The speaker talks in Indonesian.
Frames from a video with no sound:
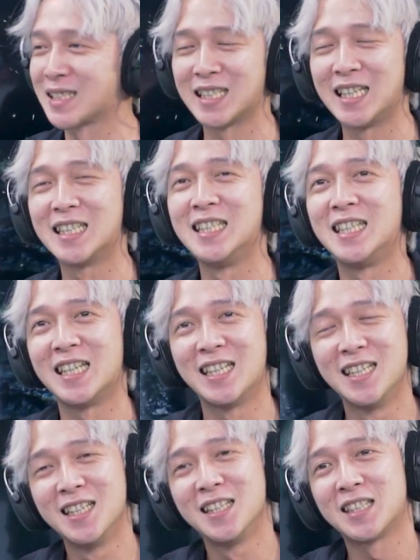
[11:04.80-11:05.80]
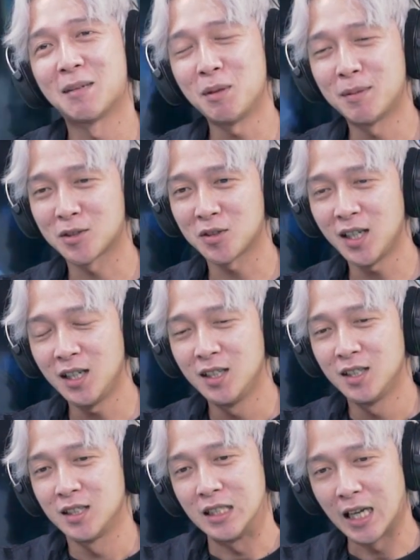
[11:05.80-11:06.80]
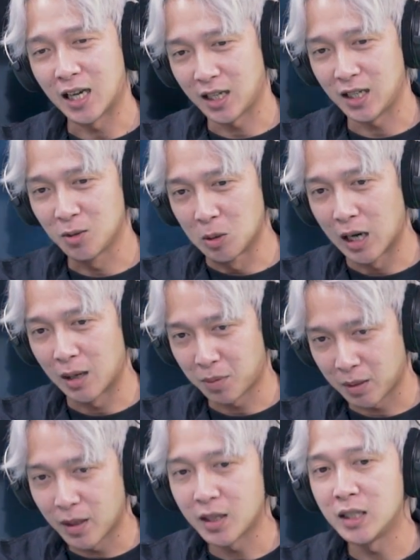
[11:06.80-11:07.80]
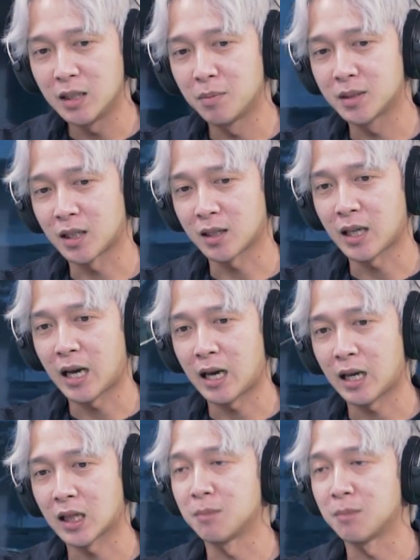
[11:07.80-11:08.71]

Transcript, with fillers: segede gini ya. Tapi maksudnya dari gua pribadi beserta